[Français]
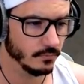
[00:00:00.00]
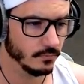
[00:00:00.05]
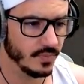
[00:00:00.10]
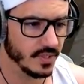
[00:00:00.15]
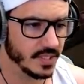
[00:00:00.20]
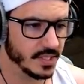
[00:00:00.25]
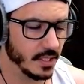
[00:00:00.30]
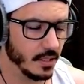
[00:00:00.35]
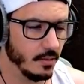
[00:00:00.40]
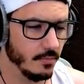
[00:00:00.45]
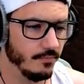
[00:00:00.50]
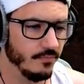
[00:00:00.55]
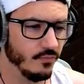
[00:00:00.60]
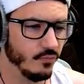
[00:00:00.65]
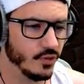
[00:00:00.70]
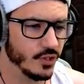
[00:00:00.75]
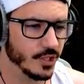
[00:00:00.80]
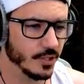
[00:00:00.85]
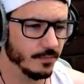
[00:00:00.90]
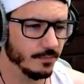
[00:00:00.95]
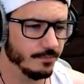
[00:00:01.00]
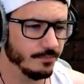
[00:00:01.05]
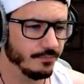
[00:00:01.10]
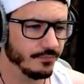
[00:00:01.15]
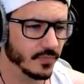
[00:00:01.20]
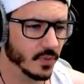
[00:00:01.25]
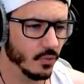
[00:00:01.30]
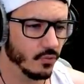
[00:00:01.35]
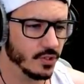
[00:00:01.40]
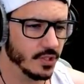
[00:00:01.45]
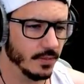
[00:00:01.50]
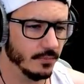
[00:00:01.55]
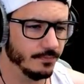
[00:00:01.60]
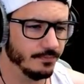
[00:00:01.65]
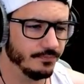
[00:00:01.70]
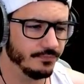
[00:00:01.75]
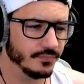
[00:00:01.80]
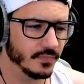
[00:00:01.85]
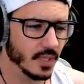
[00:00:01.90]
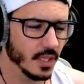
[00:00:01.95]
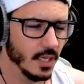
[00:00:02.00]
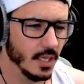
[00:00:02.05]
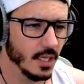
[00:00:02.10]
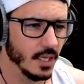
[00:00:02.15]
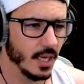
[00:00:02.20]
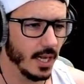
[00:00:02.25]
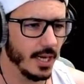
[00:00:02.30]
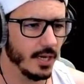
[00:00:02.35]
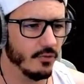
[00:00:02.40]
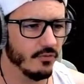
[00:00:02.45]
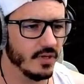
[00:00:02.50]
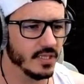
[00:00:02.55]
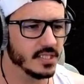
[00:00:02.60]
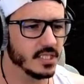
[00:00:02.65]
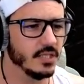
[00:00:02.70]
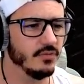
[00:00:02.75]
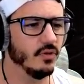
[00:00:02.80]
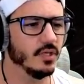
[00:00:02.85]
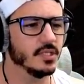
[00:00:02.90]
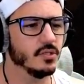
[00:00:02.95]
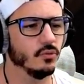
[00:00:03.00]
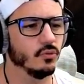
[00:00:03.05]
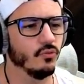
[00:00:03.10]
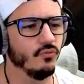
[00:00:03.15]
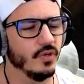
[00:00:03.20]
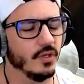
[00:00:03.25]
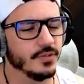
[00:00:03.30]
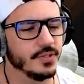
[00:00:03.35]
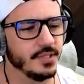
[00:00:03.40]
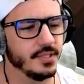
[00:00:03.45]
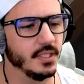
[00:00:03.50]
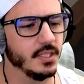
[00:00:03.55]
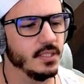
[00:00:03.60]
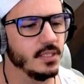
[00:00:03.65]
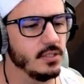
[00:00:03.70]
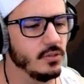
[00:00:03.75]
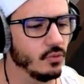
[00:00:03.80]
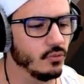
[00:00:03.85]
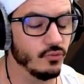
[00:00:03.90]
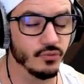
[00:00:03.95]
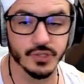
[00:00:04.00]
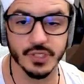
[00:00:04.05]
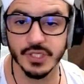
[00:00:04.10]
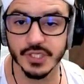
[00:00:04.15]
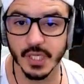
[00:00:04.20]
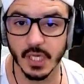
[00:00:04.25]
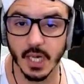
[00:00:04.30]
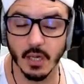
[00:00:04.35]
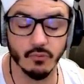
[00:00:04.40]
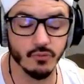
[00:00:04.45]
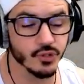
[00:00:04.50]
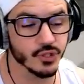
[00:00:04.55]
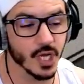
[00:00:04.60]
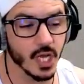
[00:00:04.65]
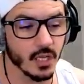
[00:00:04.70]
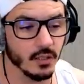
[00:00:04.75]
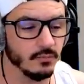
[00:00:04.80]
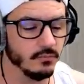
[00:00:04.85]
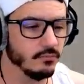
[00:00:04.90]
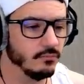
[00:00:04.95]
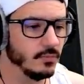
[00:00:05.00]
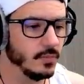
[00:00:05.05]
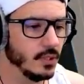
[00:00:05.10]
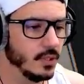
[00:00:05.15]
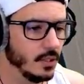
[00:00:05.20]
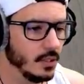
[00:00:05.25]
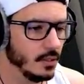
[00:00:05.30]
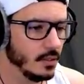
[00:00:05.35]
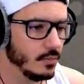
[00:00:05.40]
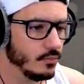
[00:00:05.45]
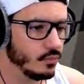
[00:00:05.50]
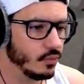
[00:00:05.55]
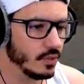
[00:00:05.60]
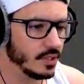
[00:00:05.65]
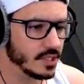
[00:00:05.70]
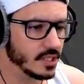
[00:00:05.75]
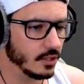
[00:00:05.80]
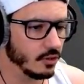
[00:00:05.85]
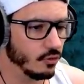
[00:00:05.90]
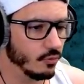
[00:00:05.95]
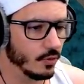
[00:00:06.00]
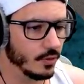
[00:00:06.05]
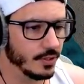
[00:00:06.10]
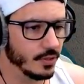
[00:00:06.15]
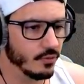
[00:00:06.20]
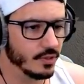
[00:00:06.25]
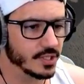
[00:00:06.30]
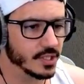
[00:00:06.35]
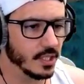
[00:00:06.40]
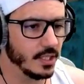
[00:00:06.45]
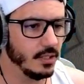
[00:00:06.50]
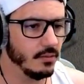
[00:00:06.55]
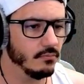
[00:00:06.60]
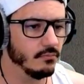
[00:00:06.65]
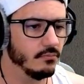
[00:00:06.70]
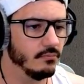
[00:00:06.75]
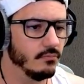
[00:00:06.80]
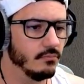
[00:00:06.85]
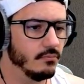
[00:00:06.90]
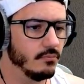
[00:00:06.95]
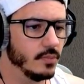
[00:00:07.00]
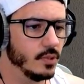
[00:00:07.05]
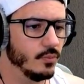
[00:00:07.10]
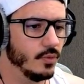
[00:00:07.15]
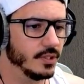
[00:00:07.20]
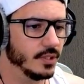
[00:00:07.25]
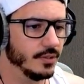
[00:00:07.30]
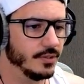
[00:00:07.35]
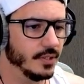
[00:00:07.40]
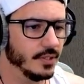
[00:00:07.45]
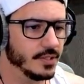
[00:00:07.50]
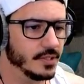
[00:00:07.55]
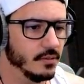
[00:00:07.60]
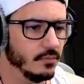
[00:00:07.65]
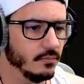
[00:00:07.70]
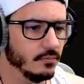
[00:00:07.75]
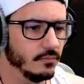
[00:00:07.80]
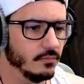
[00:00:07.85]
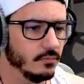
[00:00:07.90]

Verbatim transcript: Pixel, Ouija. Ok. Allez, on va essayer de voir si on trouve l'entité, sinon on utilisera la Ouija. Hein. pour essayer de demander où est-ce qu'elle est. Ça être intéressant.